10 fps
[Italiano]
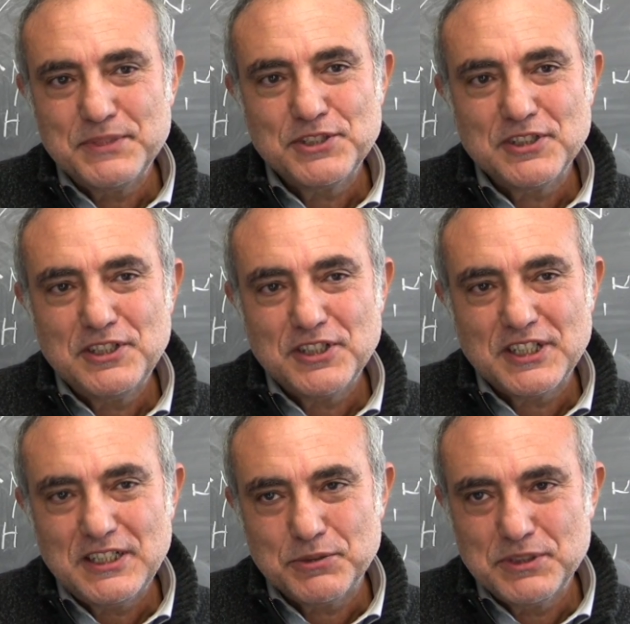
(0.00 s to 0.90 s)
ammesso agli
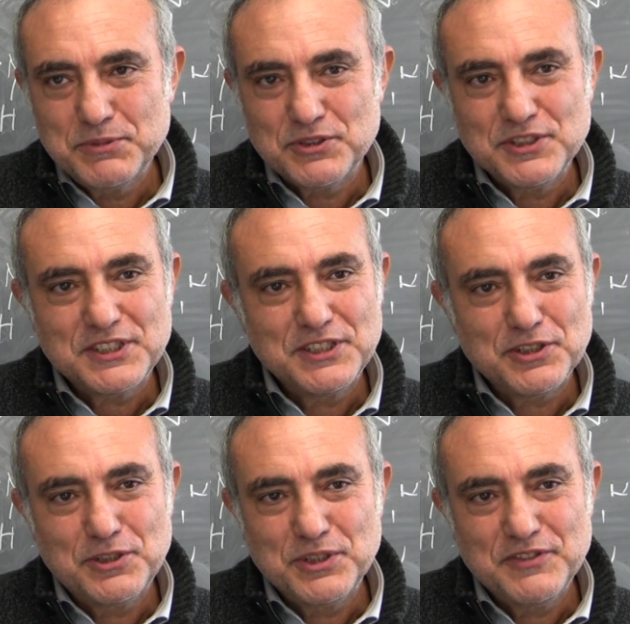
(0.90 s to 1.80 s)
orari, quindi mi sono
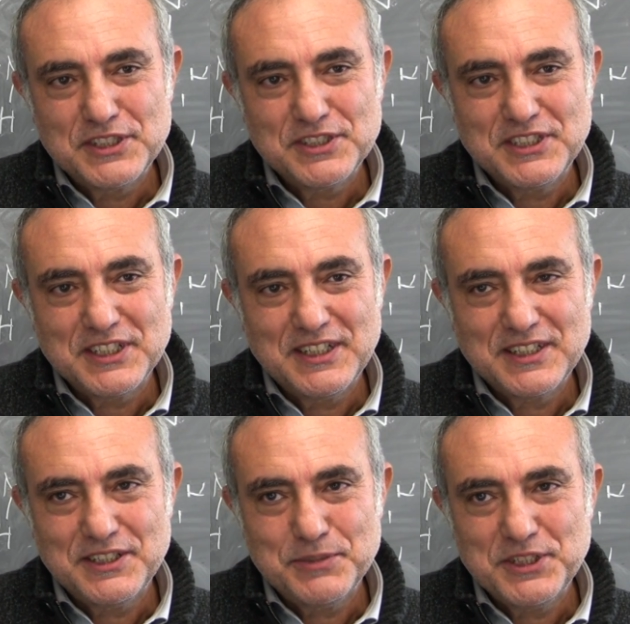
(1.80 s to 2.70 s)
iscritto
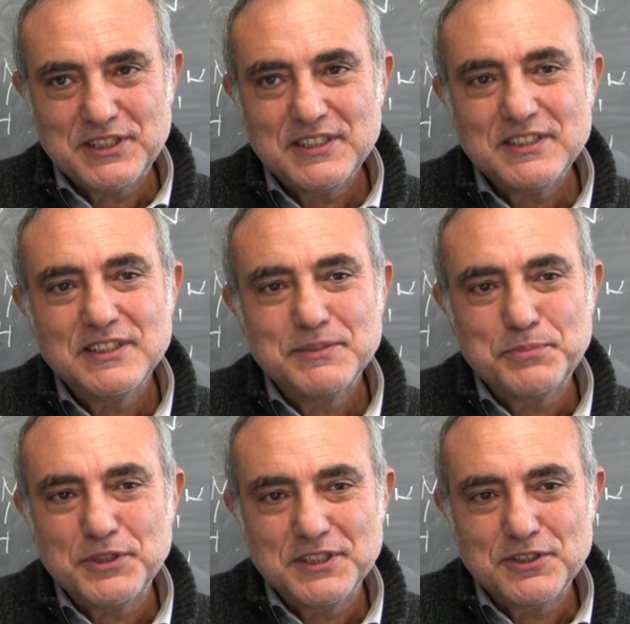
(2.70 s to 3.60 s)
all'università chimica,
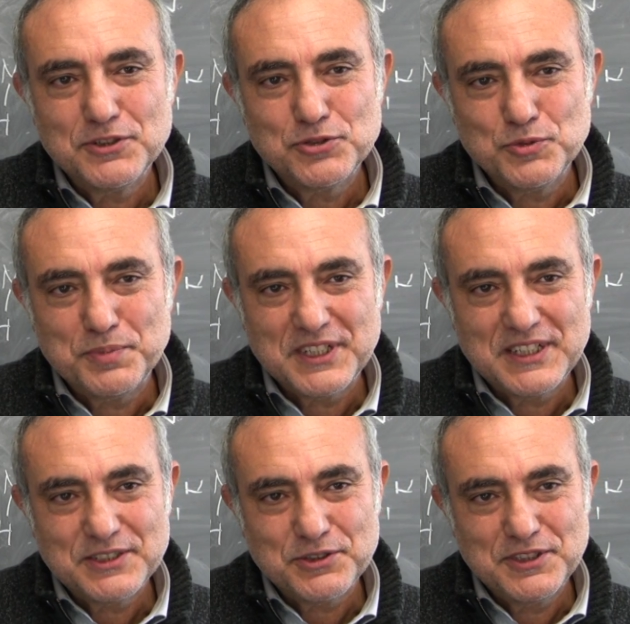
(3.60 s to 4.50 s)
poi non ho
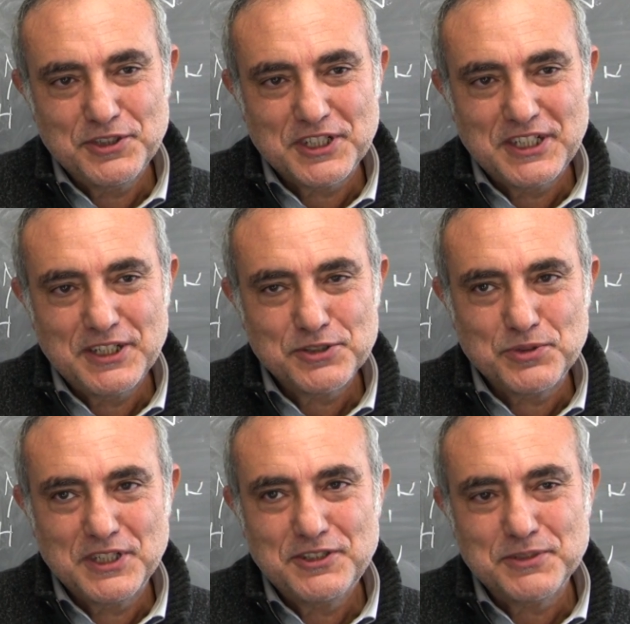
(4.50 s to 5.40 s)
superato gli orari alla
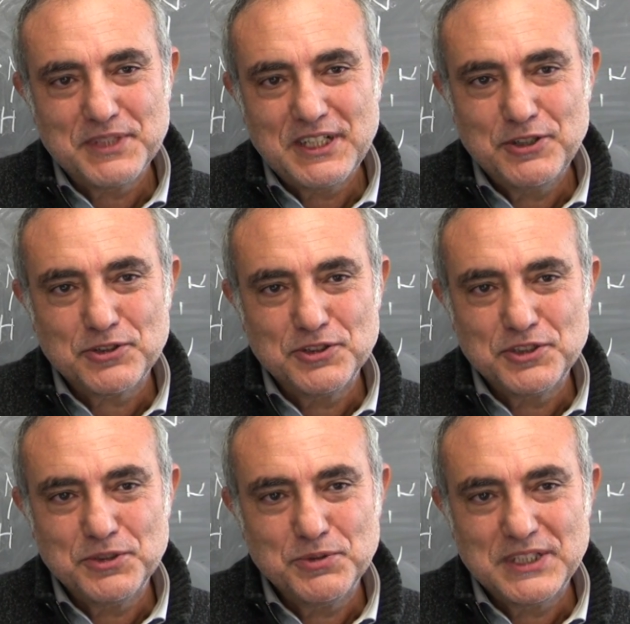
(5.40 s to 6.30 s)
scuola normale e ho
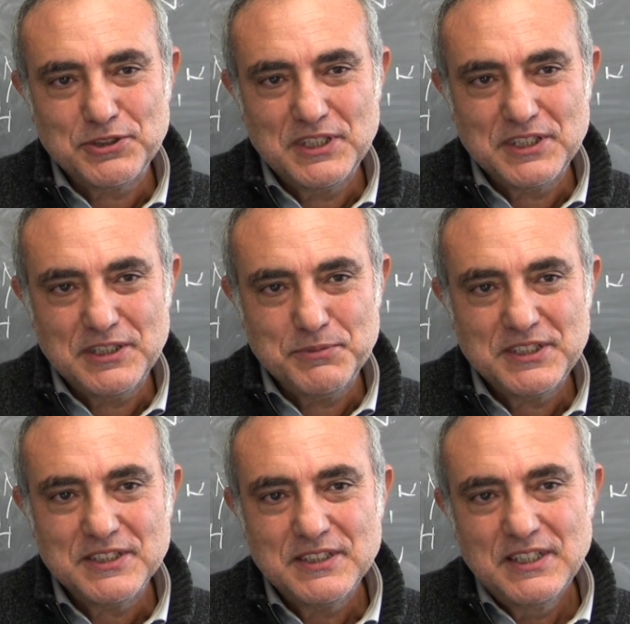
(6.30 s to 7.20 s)
continuato la
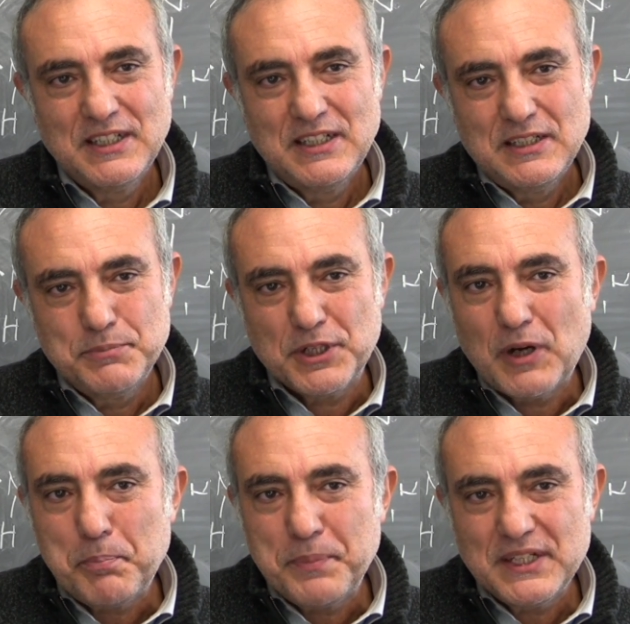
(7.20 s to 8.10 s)
chimica,
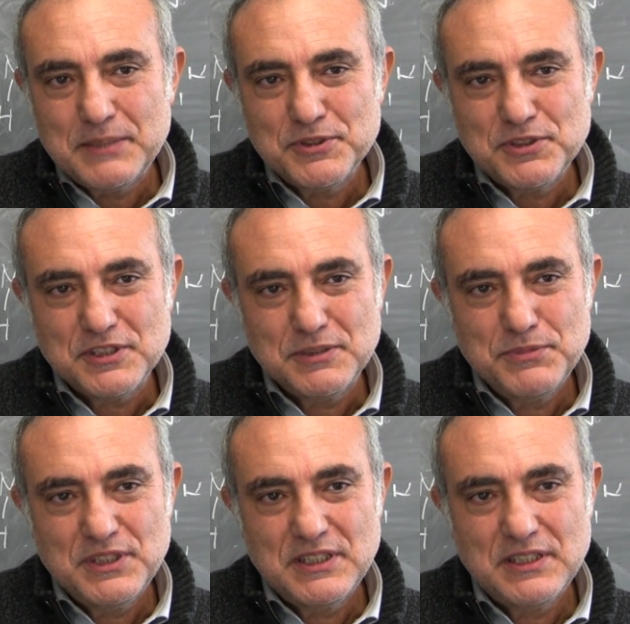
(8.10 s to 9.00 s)
però appena
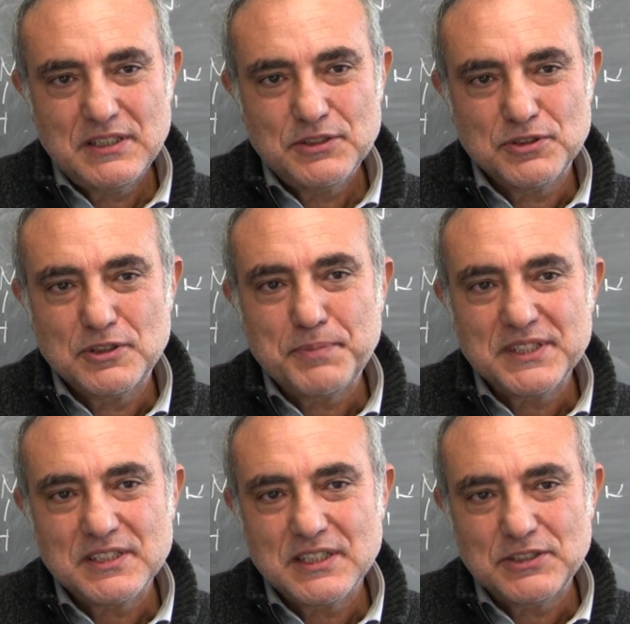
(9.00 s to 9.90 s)
possibile sono
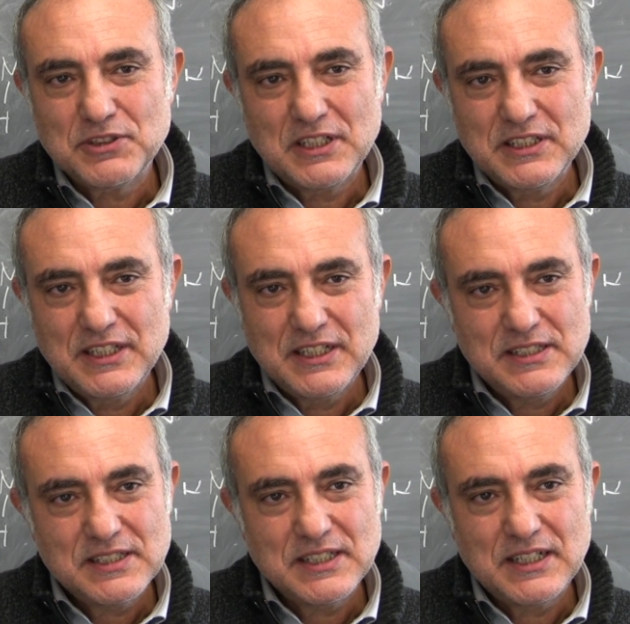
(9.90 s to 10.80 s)
passato dall'idea
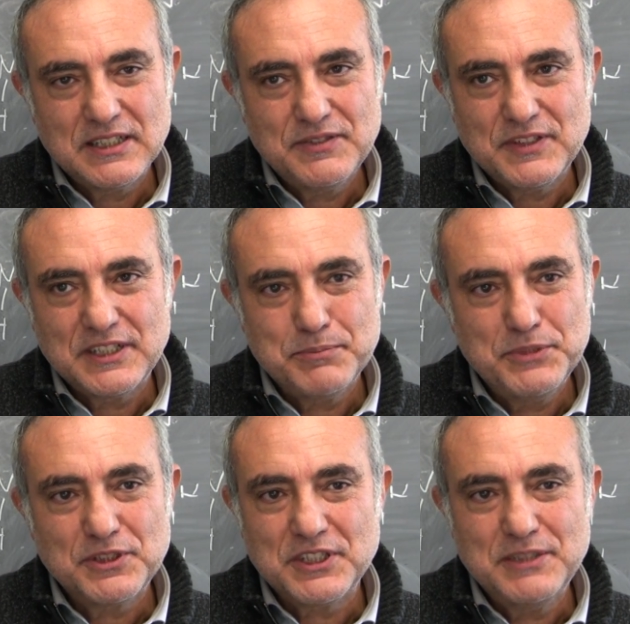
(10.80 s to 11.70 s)
iniziale di fare
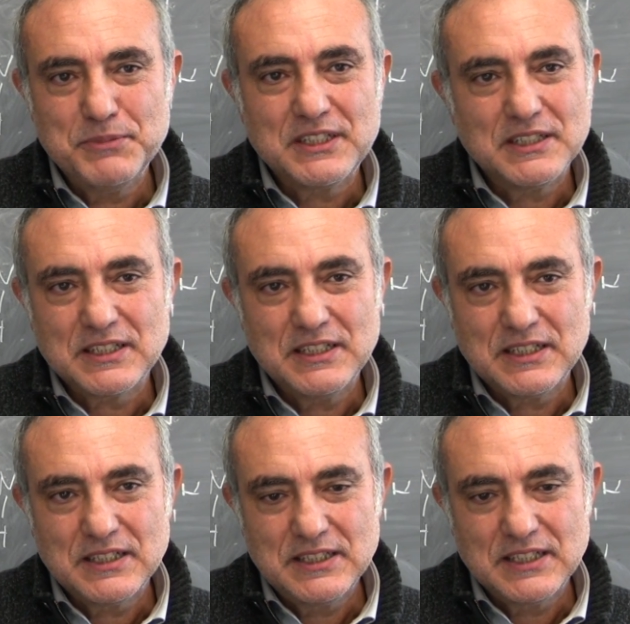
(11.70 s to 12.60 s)
biochimica, che
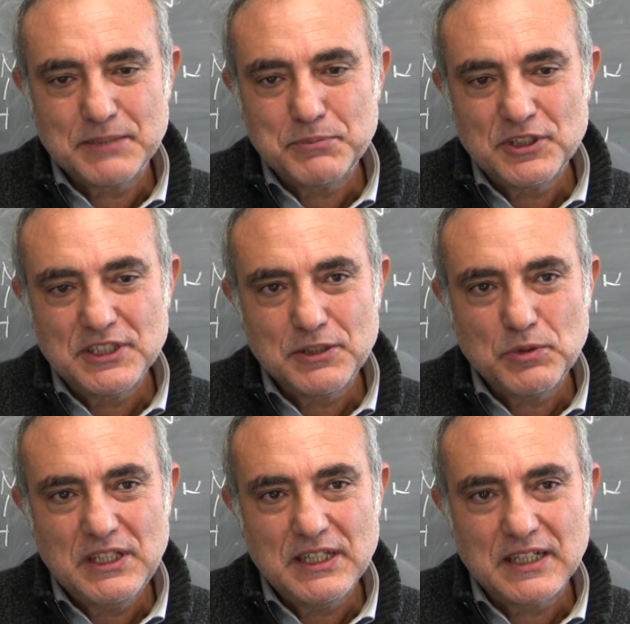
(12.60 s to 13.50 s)
era di gran moda in
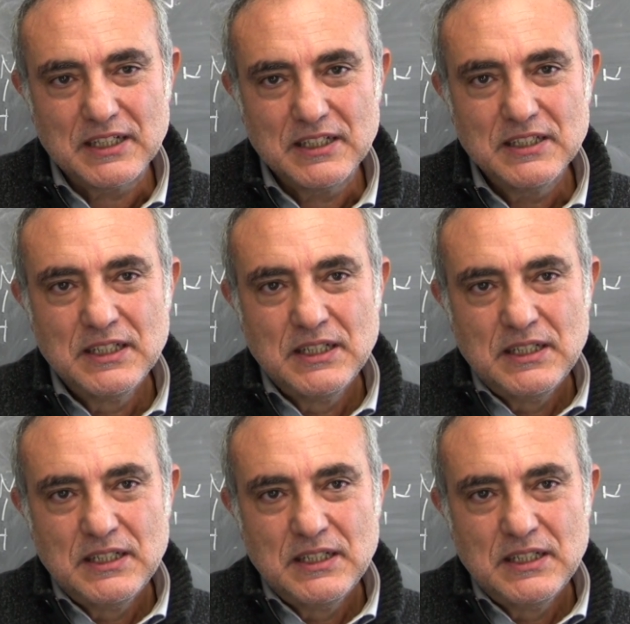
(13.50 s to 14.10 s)
quegli anni,